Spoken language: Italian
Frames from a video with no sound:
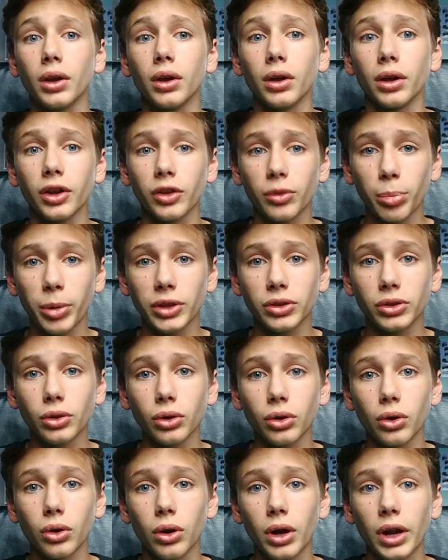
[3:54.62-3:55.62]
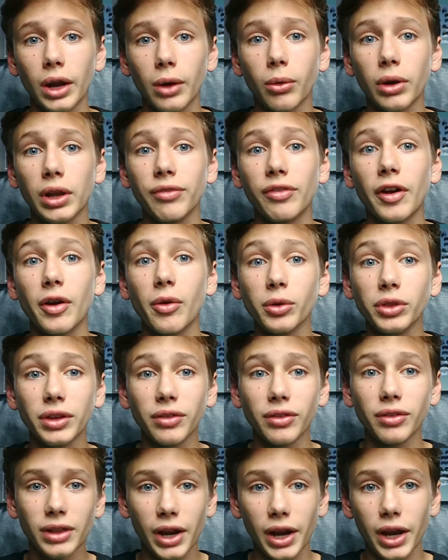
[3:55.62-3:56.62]
rispetto alla qualifica, quindi
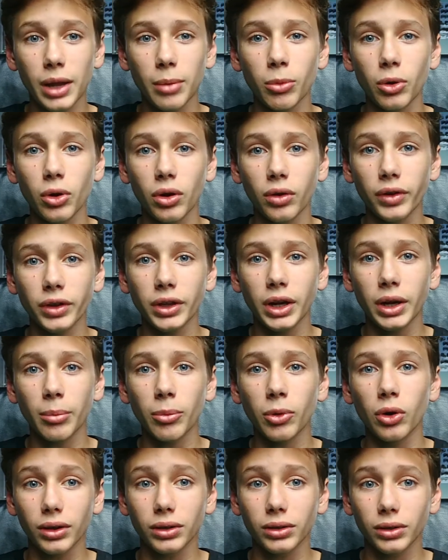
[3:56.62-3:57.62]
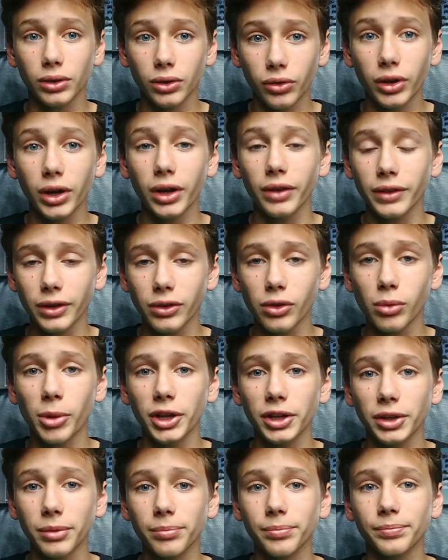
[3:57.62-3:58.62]
vedremo, vedremo cosa accadrà domani.
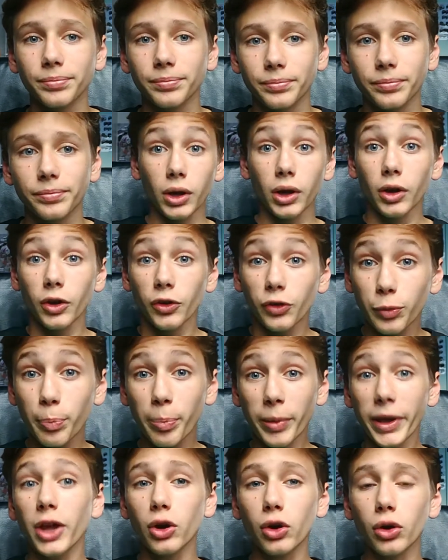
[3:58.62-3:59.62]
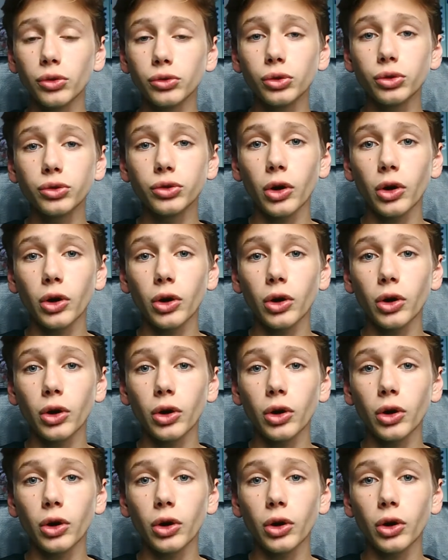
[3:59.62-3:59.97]
Spero con tutto il